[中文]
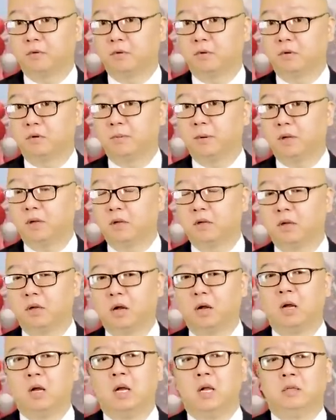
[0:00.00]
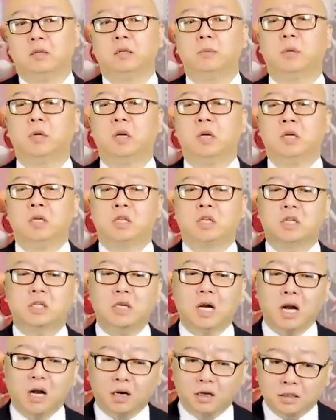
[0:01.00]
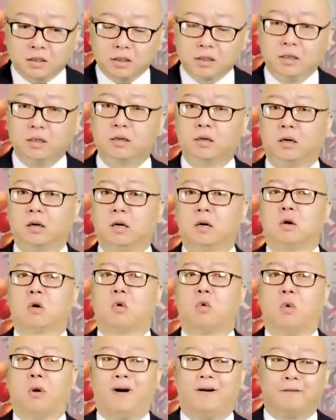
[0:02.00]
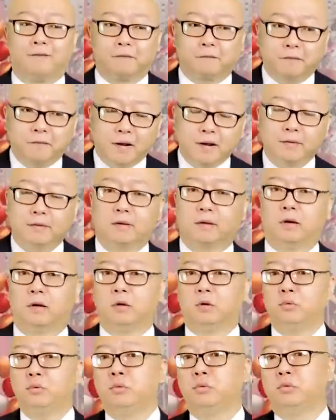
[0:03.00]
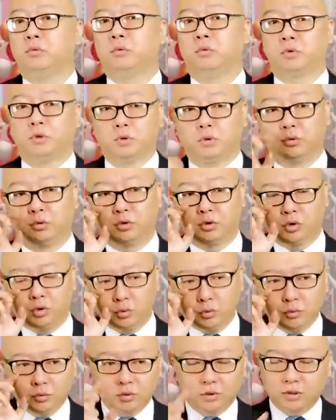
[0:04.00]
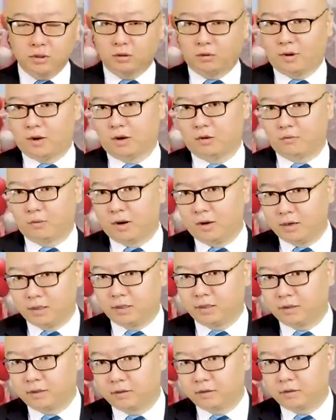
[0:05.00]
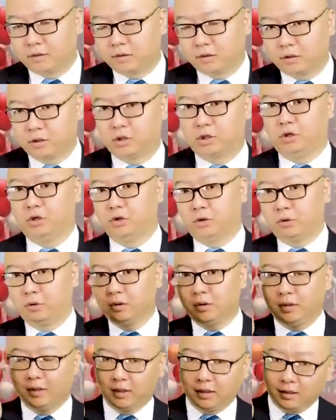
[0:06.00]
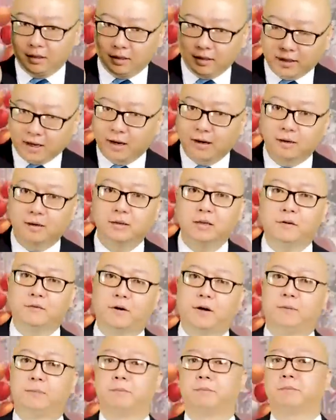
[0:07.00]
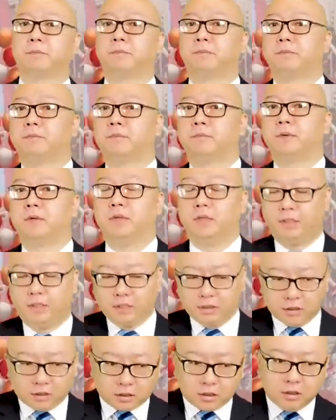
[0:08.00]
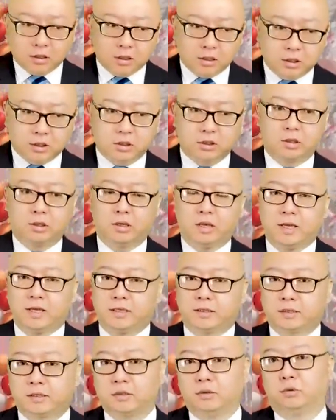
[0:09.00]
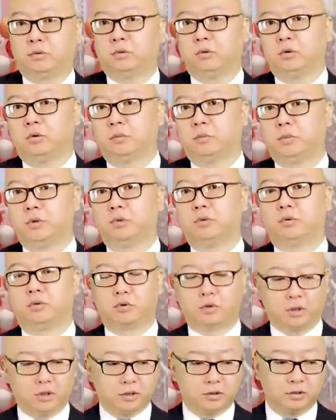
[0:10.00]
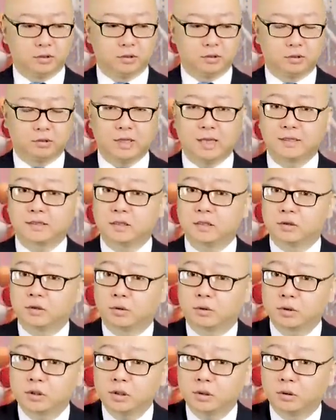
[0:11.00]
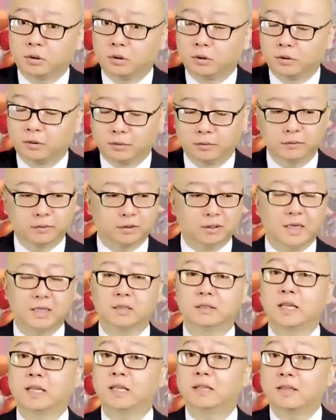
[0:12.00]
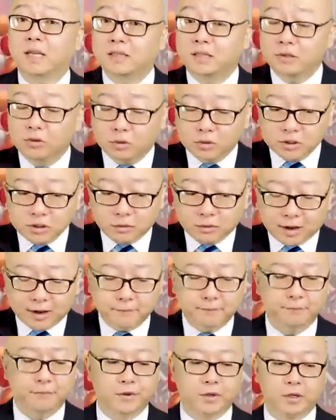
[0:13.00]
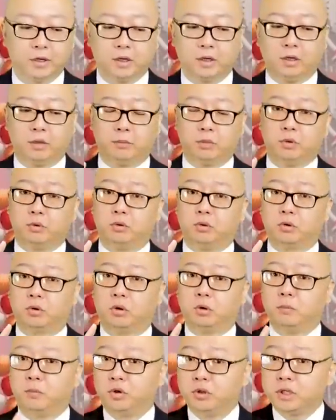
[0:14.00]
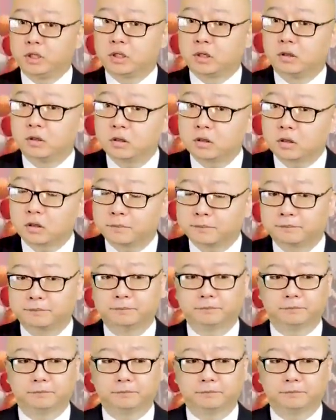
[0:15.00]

对吧？啊，那么上一个广泛的运用这种数字化管理的只有两个地方，一个是类似于比如说戴森球系统、戴戴戴森球计划，比如说模拟城市